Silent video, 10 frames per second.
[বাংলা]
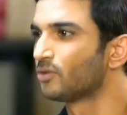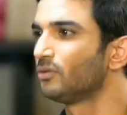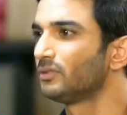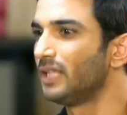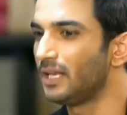
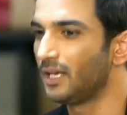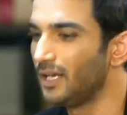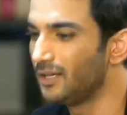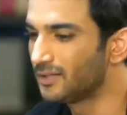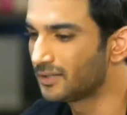কিন্তু
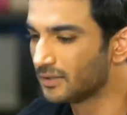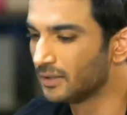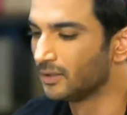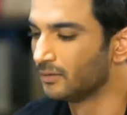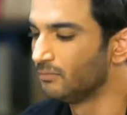ভেঙে টুকরো
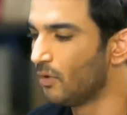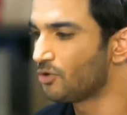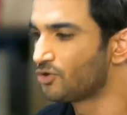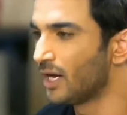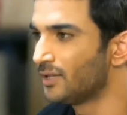টুকরো হয়ে
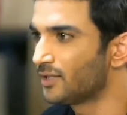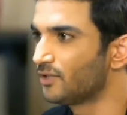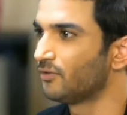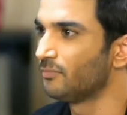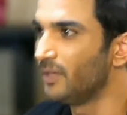যাবে
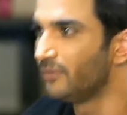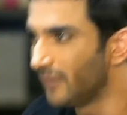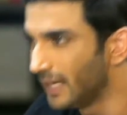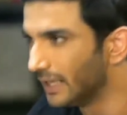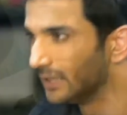
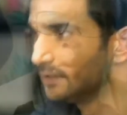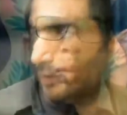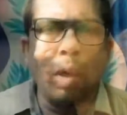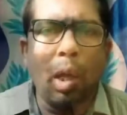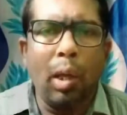এবং
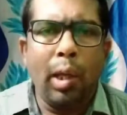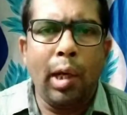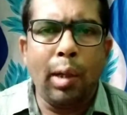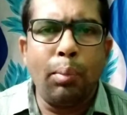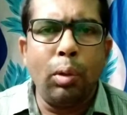বন্ধুরা
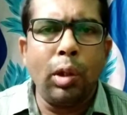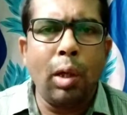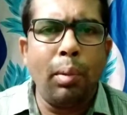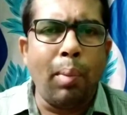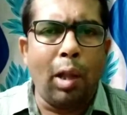এটা বলতে
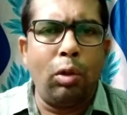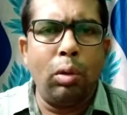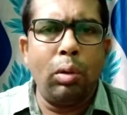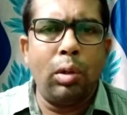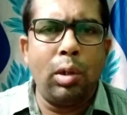আমি বাধ্য
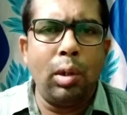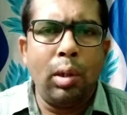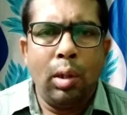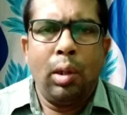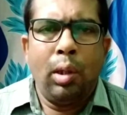হচ্ছি
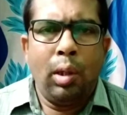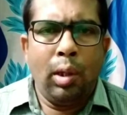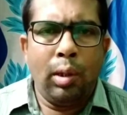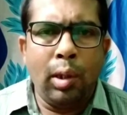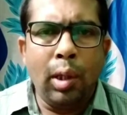
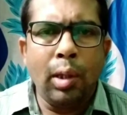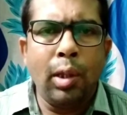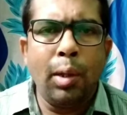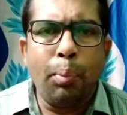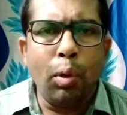ধীরে
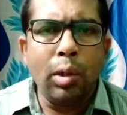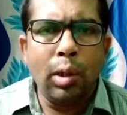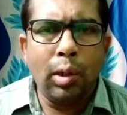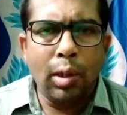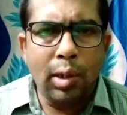ধীরে
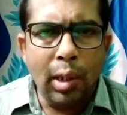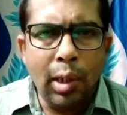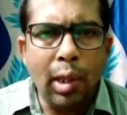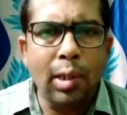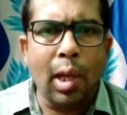পরিস্থিতি
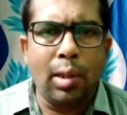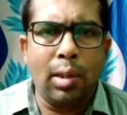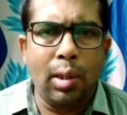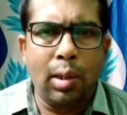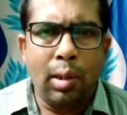যেদিকে
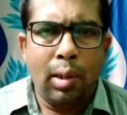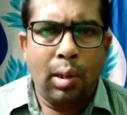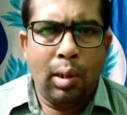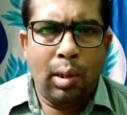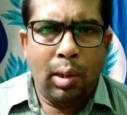যাচ্ছে
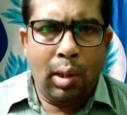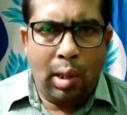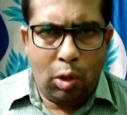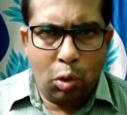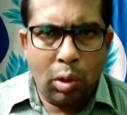
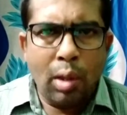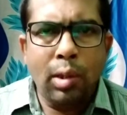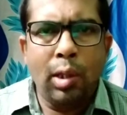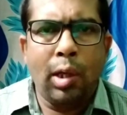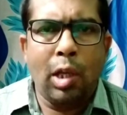সুশান্ত
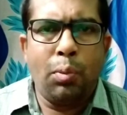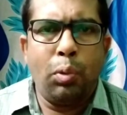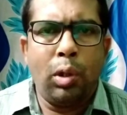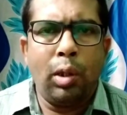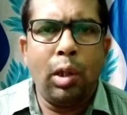সিং
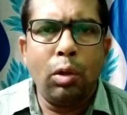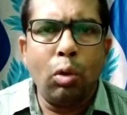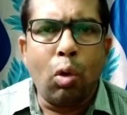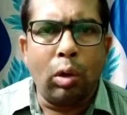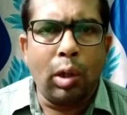রাজপুতের কিন্তু
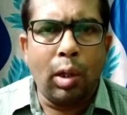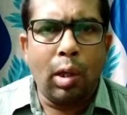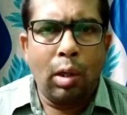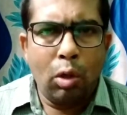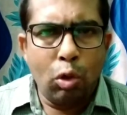কথাটা
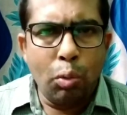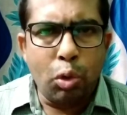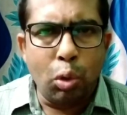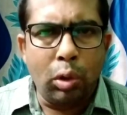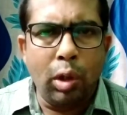খুব
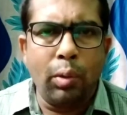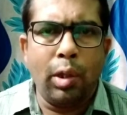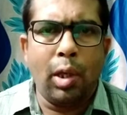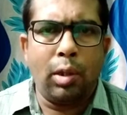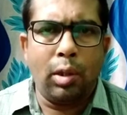সত্যি
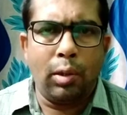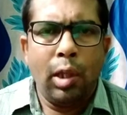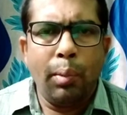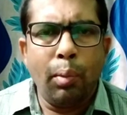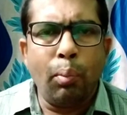হয়ে যাচ্ছে
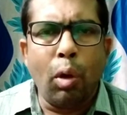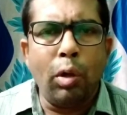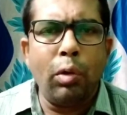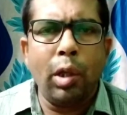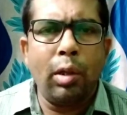এবং
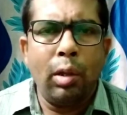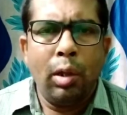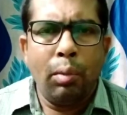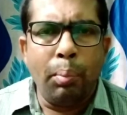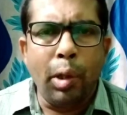বলিউডের
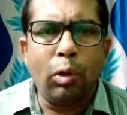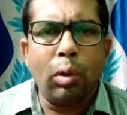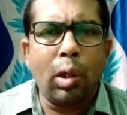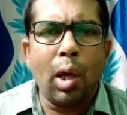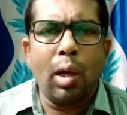
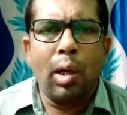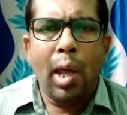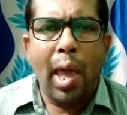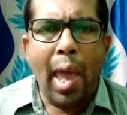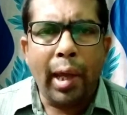ভেতরকার
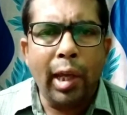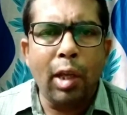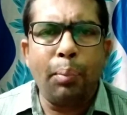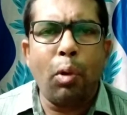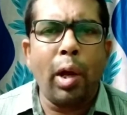
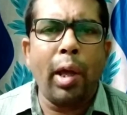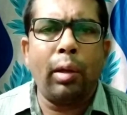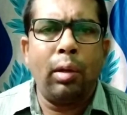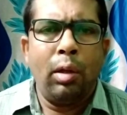একের পর এক